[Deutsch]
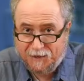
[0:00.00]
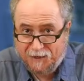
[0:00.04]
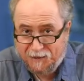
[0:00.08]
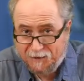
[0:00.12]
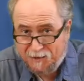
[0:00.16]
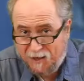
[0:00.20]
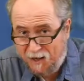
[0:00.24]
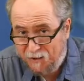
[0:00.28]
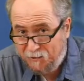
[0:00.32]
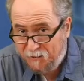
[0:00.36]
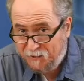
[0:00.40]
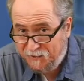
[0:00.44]
Der
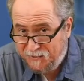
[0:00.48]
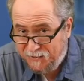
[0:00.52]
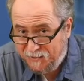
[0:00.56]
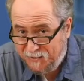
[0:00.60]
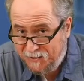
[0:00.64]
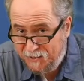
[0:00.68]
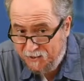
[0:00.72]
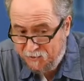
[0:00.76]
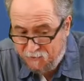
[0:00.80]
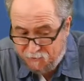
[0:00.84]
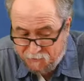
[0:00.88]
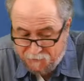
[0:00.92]

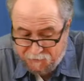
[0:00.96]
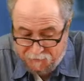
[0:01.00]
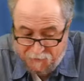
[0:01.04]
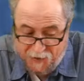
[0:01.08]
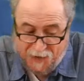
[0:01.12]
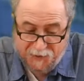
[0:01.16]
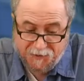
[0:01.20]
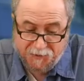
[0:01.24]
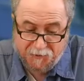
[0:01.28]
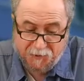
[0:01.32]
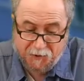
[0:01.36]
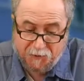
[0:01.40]
Karosserie- und
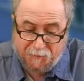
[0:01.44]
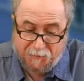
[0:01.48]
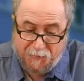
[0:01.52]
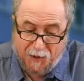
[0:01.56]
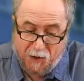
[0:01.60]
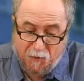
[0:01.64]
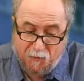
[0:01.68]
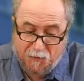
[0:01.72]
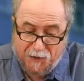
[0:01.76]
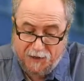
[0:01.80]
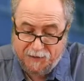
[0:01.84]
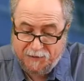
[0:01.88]

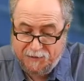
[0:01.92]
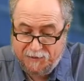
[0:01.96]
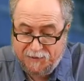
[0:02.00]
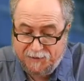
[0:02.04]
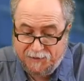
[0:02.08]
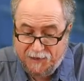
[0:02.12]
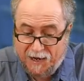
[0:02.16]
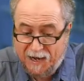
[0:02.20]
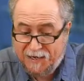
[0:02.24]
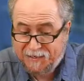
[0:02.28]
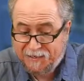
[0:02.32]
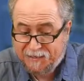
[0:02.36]
Fahrzeugbau
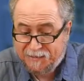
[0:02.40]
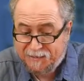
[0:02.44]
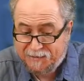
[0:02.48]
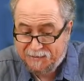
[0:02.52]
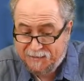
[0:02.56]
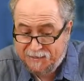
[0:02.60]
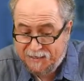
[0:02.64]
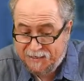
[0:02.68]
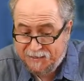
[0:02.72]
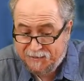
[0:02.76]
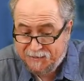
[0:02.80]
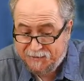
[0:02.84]
erhielt eine
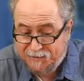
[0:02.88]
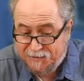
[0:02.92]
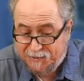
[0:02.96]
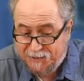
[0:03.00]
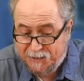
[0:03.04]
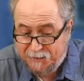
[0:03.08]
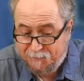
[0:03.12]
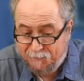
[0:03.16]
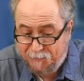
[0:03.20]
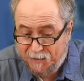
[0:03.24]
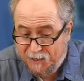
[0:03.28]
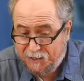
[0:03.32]

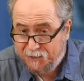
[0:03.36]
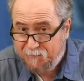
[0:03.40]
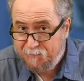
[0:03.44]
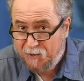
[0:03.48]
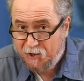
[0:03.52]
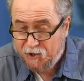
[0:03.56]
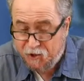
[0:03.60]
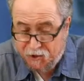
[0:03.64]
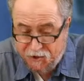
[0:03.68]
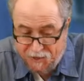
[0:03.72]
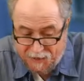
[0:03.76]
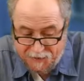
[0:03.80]

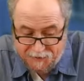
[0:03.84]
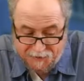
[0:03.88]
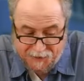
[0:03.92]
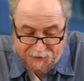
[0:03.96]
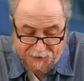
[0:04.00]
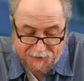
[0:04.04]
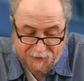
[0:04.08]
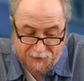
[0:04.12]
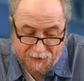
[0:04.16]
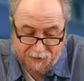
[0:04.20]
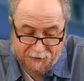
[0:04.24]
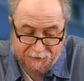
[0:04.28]

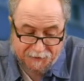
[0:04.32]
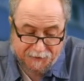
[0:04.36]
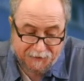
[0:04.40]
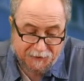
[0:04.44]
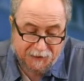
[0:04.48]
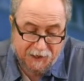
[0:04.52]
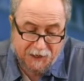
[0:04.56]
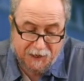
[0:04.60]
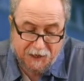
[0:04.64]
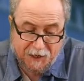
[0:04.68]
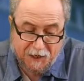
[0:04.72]
CNC-Plasmaschneidanlage